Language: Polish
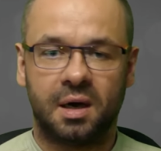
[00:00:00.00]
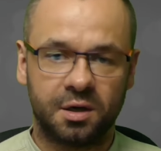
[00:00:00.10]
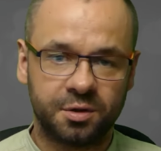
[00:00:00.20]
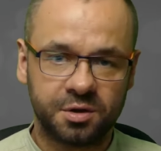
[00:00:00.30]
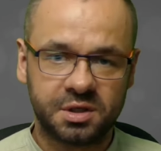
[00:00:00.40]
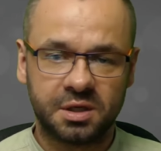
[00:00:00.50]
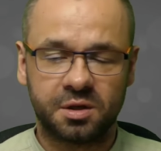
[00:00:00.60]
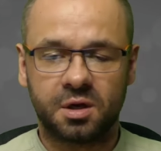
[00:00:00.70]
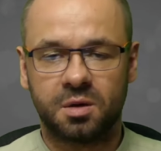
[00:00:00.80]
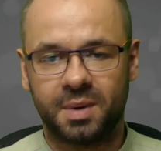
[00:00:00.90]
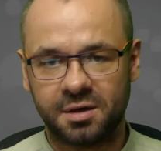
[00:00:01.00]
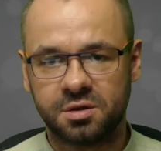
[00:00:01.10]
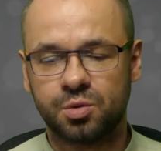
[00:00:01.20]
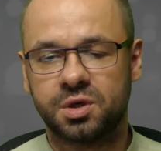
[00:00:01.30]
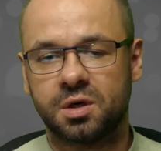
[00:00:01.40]
Odnośnik do tego
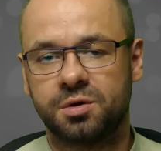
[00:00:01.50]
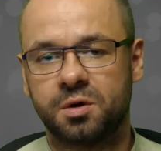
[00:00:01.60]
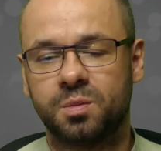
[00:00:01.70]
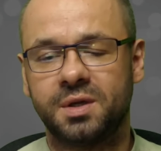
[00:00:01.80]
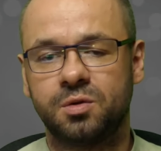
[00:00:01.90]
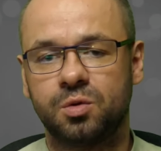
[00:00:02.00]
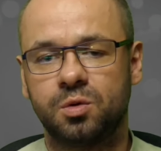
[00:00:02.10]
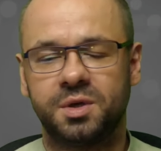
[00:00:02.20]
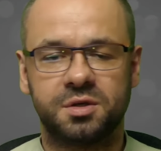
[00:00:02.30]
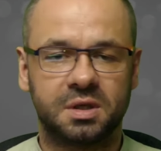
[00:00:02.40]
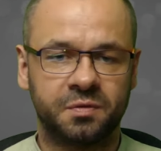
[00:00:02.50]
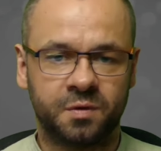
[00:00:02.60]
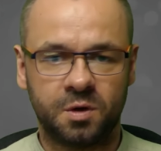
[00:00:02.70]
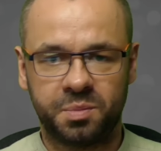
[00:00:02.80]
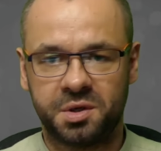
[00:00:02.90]
bardzo dużego dokumentu umieszczam
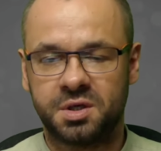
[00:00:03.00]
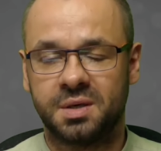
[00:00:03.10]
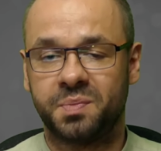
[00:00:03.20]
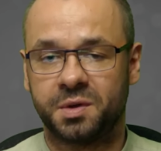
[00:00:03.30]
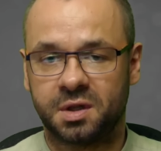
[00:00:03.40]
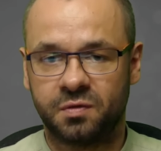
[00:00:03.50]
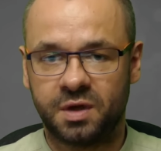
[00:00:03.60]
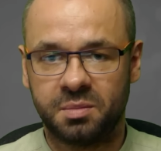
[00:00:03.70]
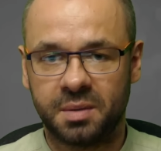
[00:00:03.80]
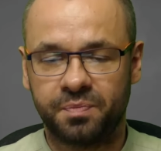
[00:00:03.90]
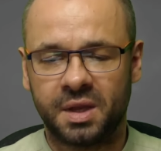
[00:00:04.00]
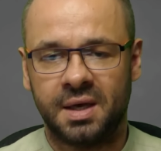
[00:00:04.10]
w opisie pod tym filmem.